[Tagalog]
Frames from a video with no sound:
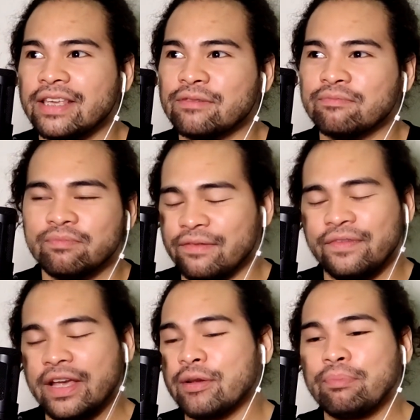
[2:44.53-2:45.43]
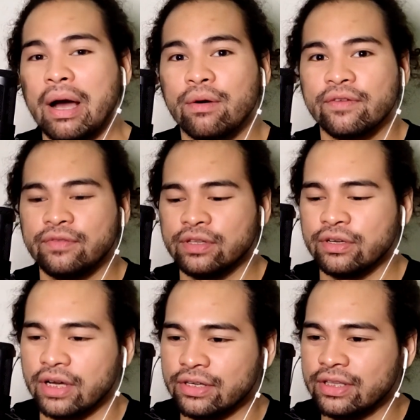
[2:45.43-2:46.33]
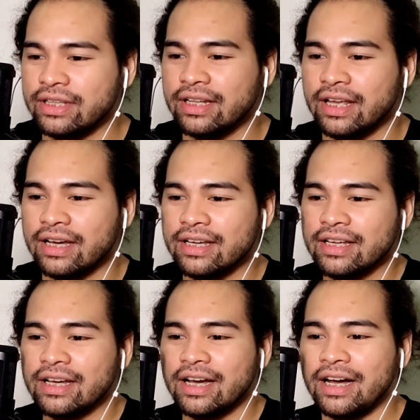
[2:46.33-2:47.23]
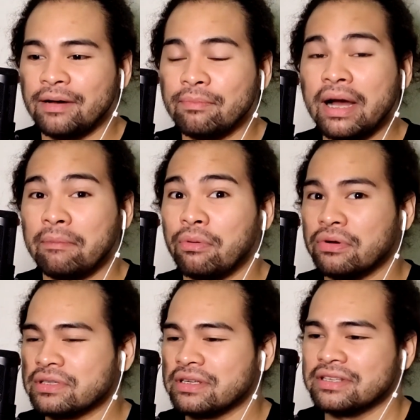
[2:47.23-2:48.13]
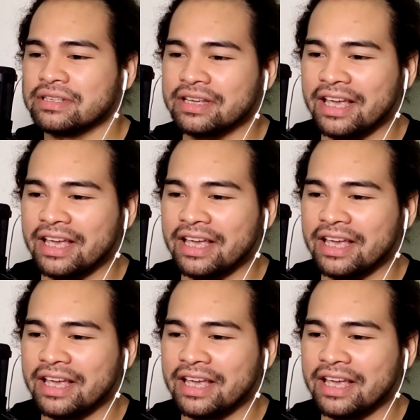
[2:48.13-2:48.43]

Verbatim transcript: yung very powerful yung ano din nila, uh, mga bosses.